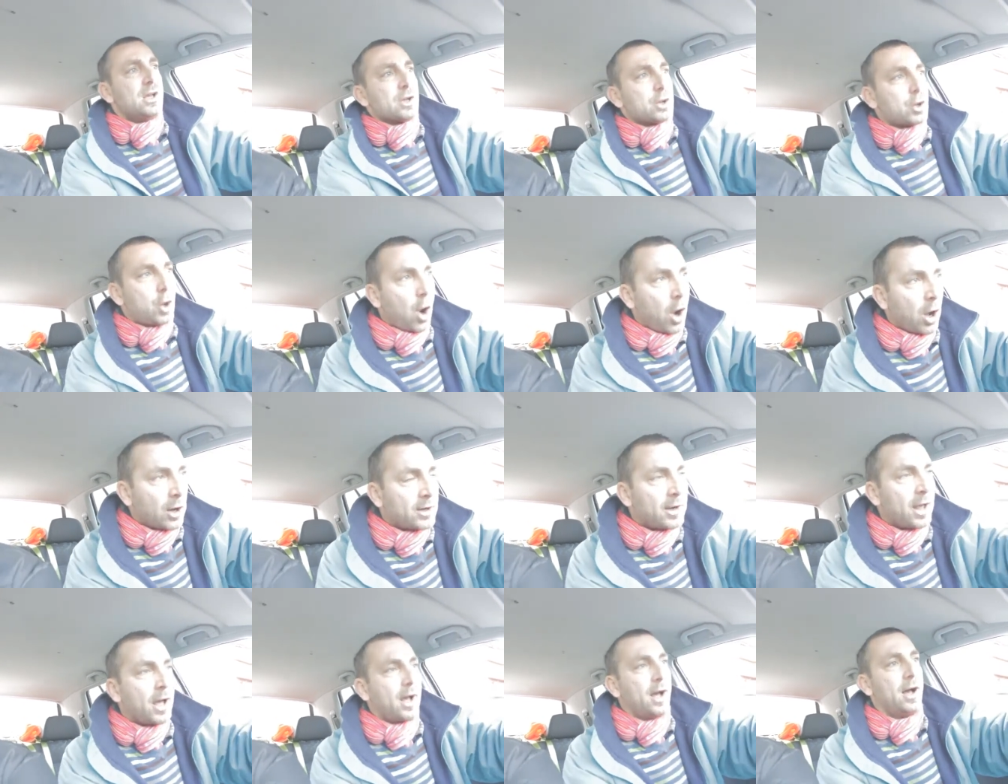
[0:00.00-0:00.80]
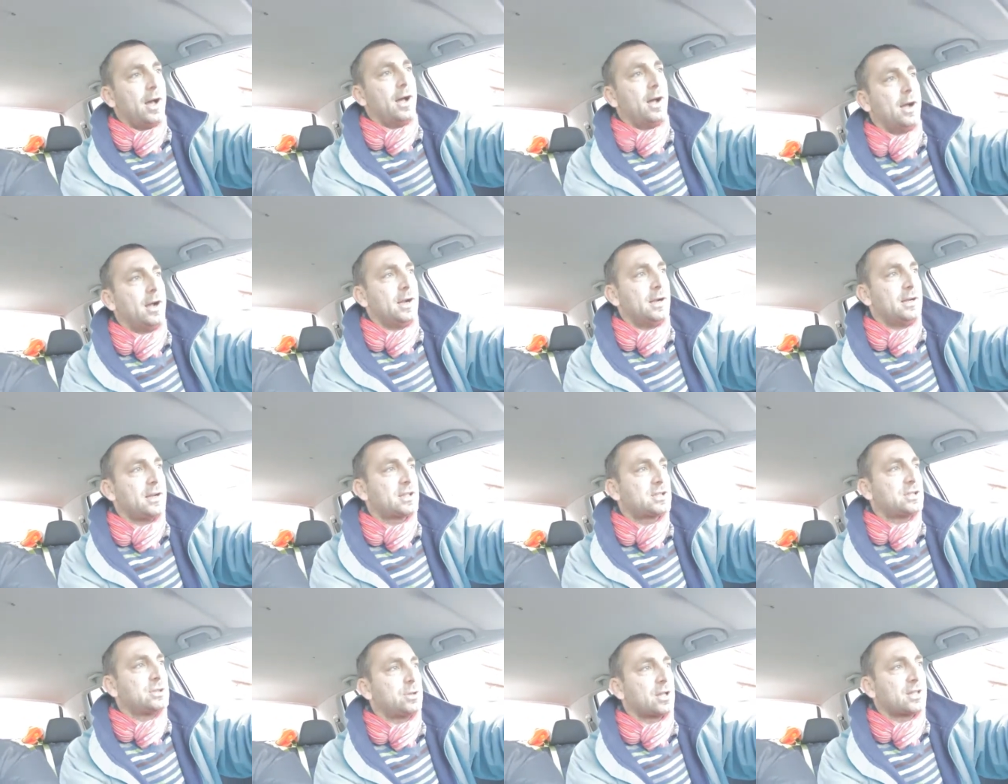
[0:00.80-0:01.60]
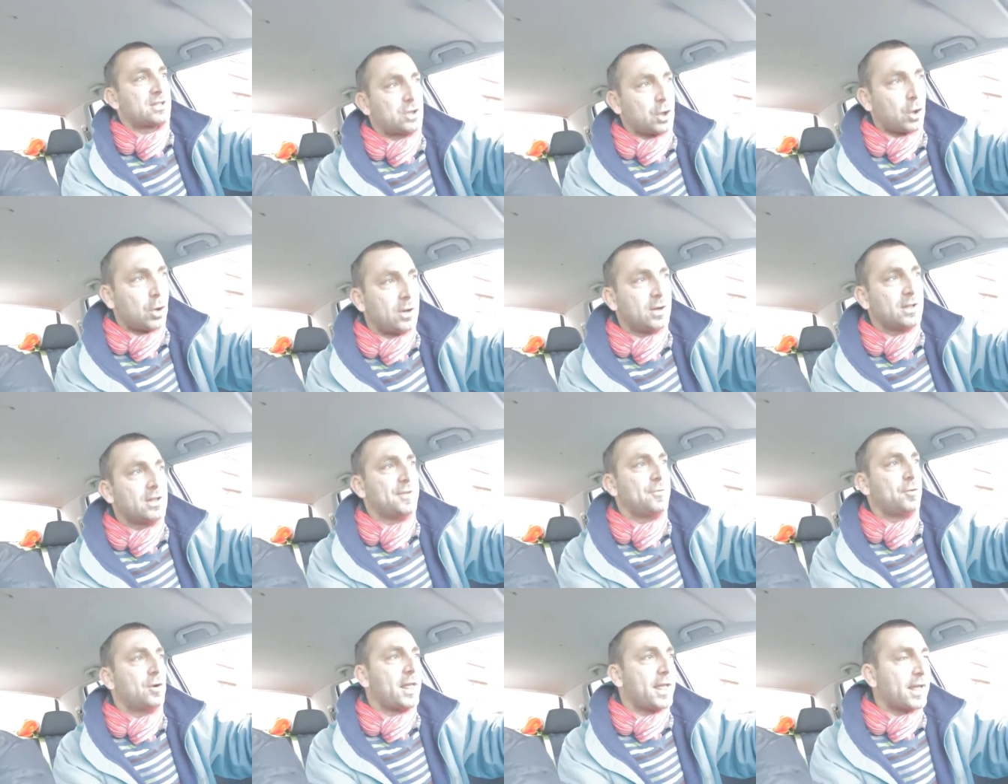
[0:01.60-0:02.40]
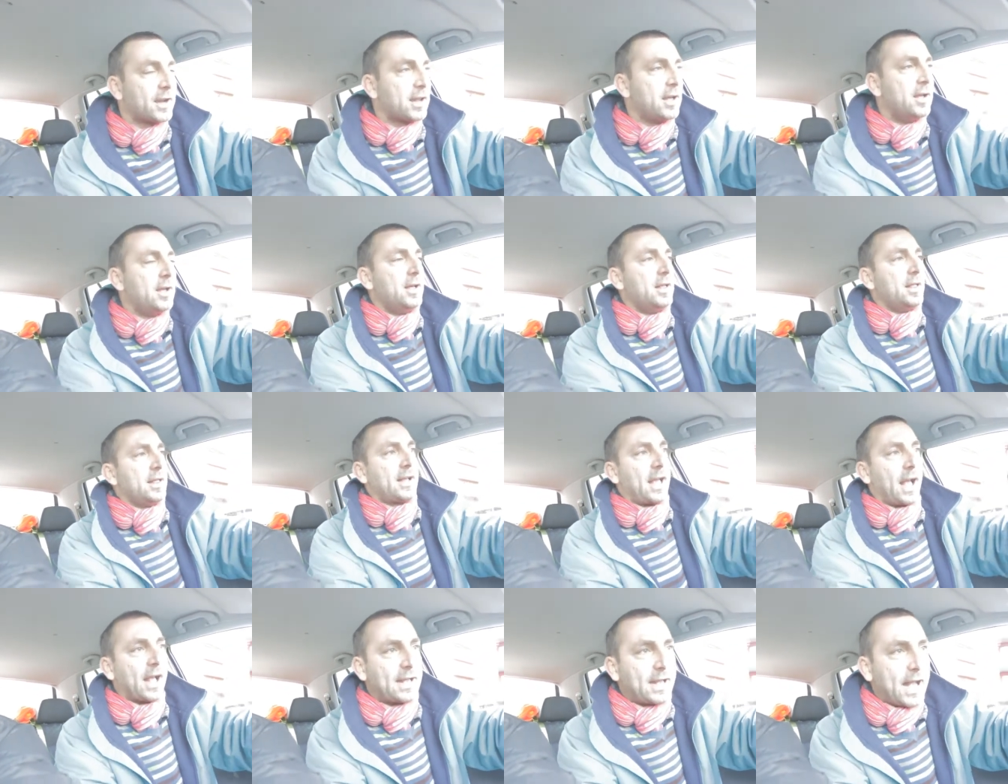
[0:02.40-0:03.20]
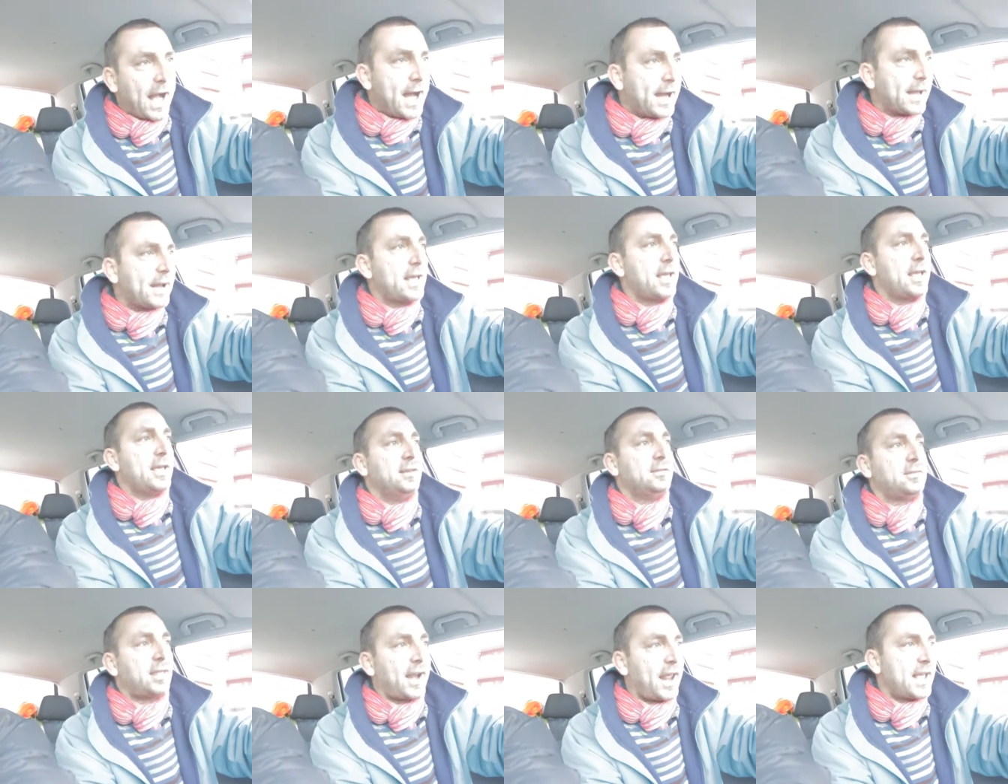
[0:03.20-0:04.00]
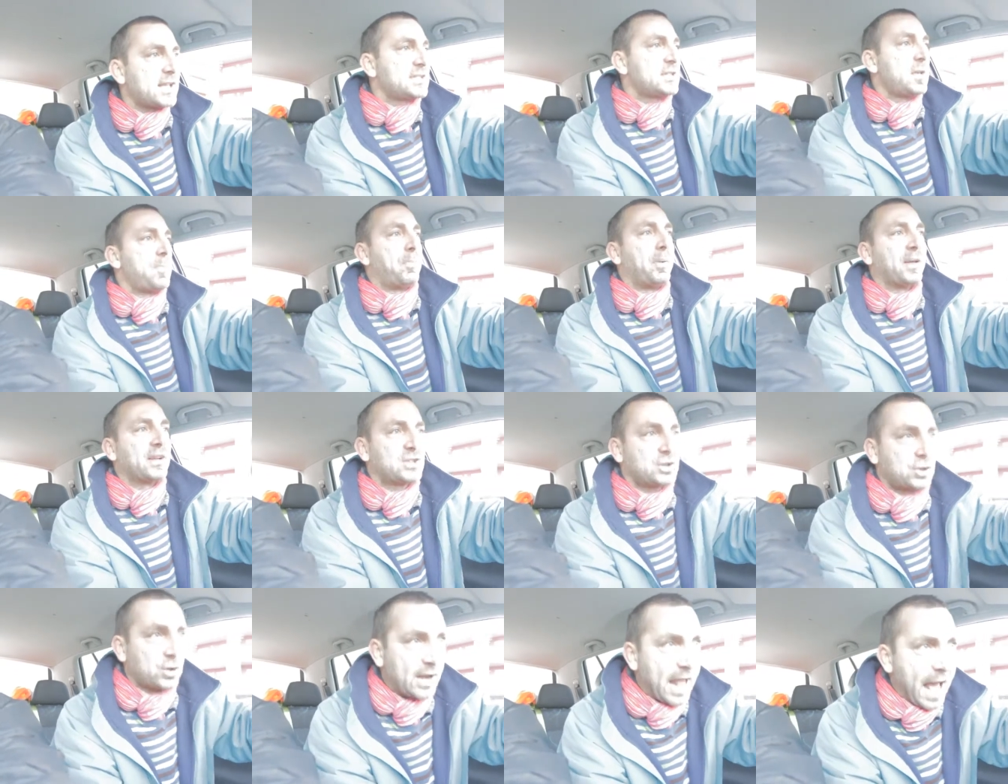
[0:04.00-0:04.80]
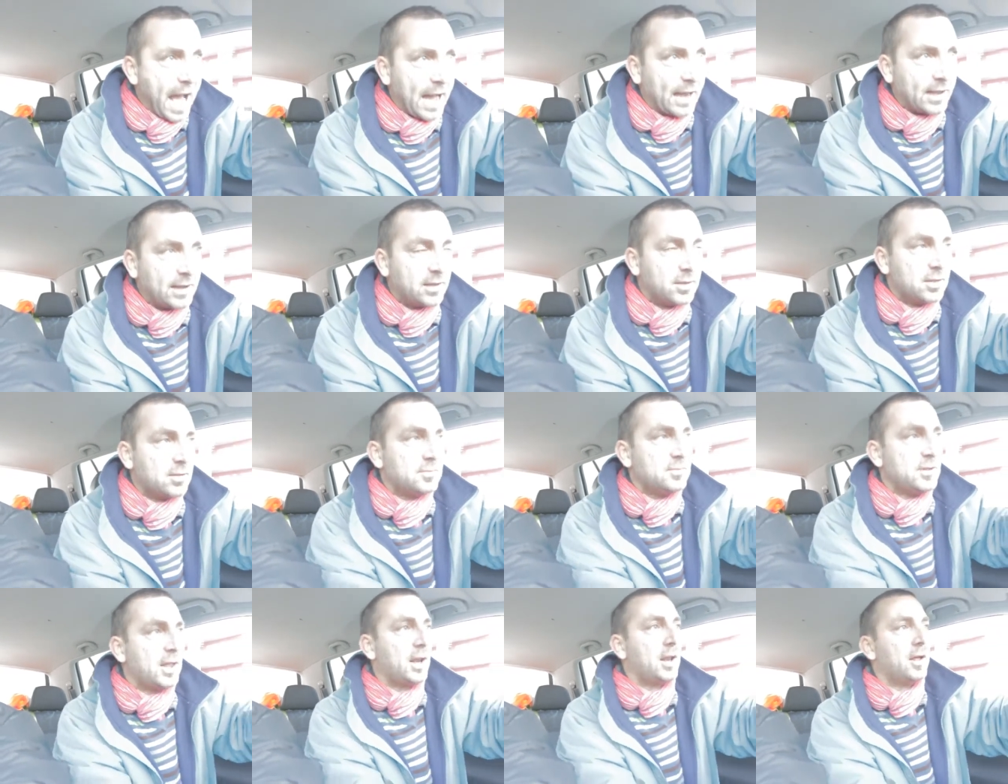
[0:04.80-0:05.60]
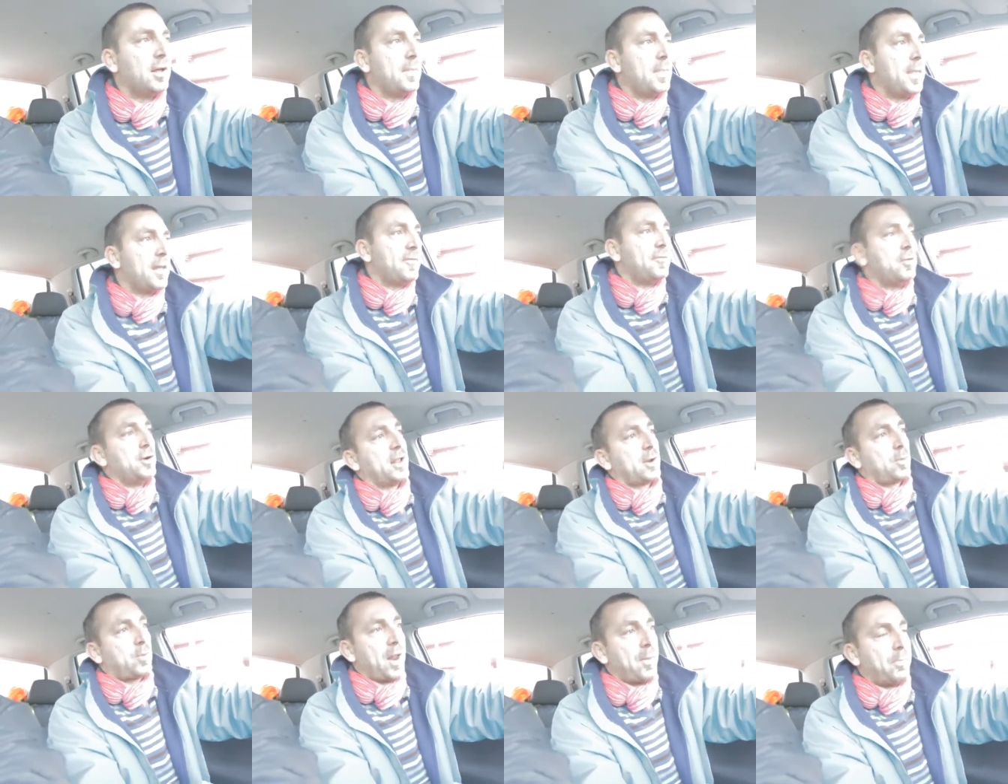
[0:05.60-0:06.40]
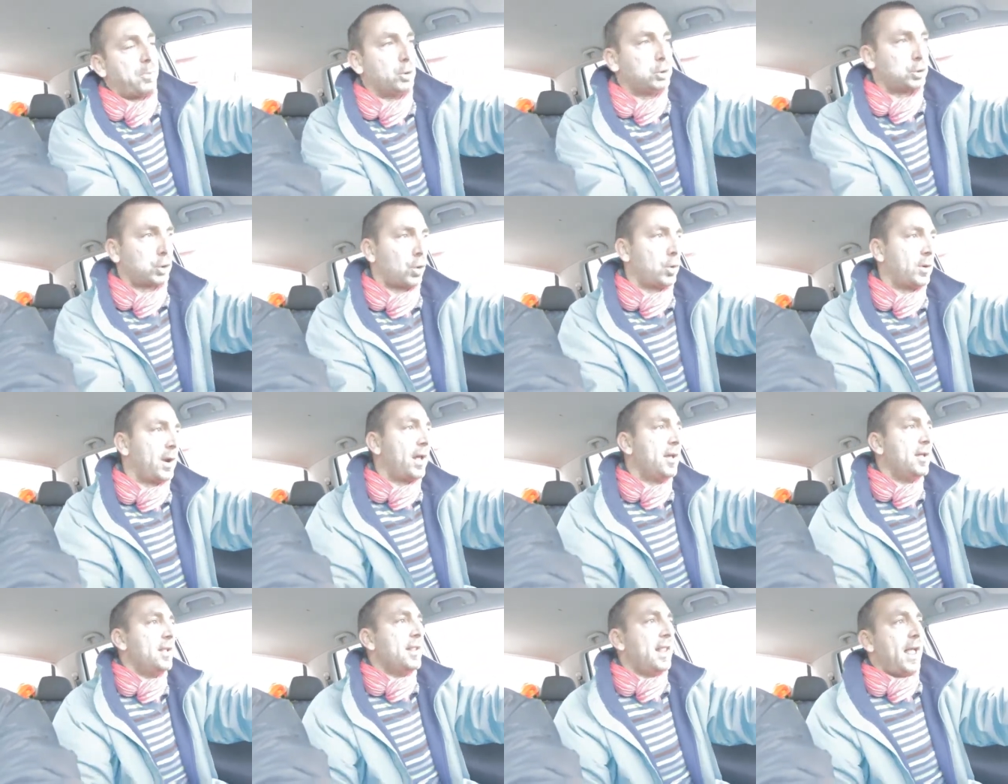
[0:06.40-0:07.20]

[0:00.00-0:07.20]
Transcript: con eh, la situazione di voler calcare interessi personali nel, nel voler quella poltrona,